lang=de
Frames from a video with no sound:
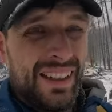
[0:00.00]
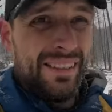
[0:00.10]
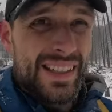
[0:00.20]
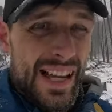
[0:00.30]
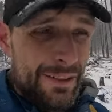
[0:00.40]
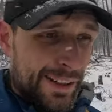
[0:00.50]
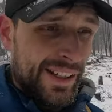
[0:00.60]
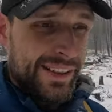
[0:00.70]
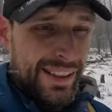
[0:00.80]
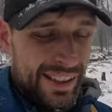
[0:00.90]
Wenn es
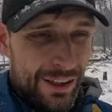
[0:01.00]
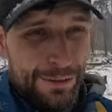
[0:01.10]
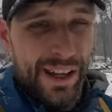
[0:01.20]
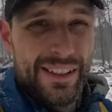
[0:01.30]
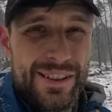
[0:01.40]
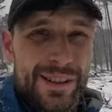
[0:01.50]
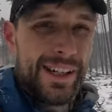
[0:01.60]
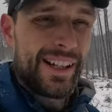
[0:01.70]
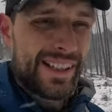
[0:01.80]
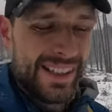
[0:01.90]
anfängt in der Ferne zu
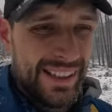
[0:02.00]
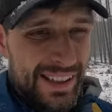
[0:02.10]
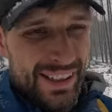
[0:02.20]
knacksen